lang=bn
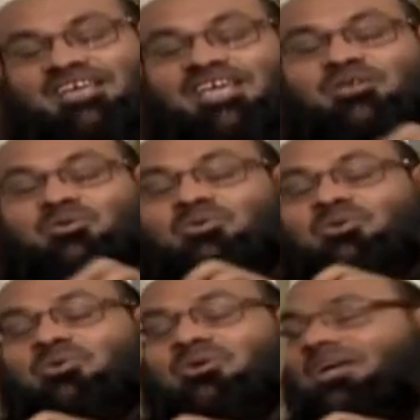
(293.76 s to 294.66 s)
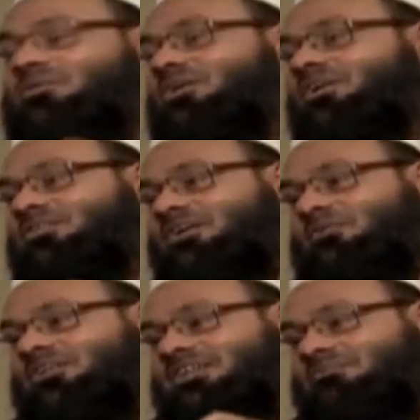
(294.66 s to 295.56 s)
এই লোকগুলো কেন এই কথা
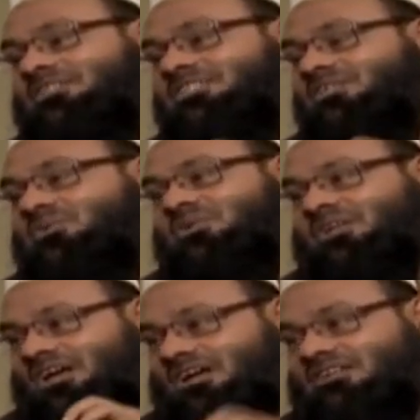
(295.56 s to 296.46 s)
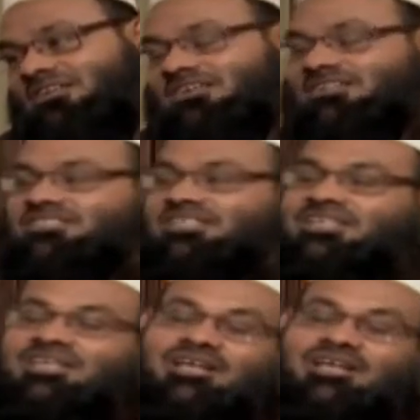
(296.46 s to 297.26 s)
বলে যে আমরা শির করি না শির্কের